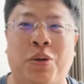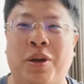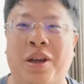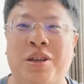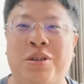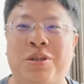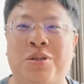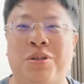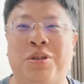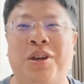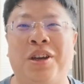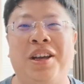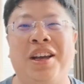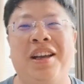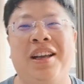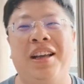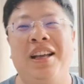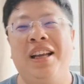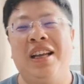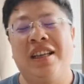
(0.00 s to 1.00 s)
回去，
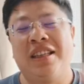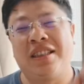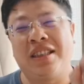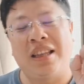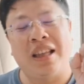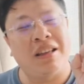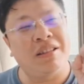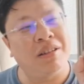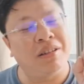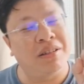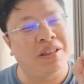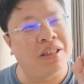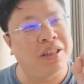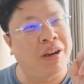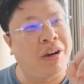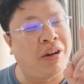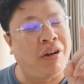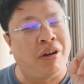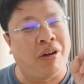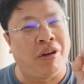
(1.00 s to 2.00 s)
那时候只
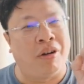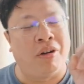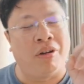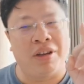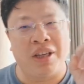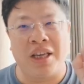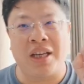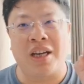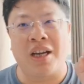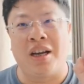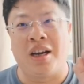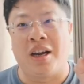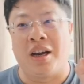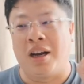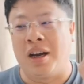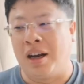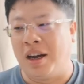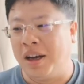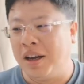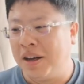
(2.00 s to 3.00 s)
有一
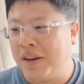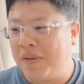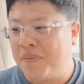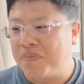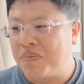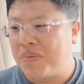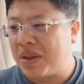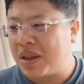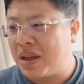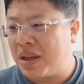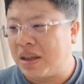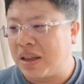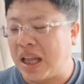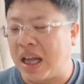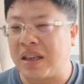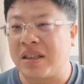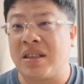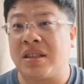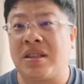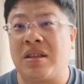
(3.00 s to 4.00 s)
个，
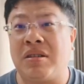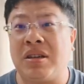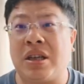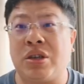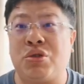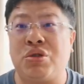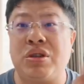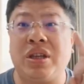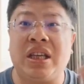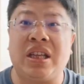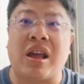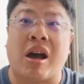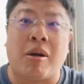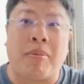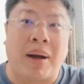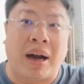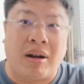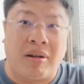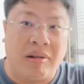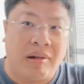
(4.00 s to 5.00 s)
当时只有一个军医逃
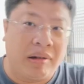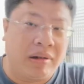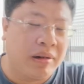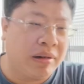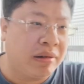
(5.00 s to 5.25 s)
跑，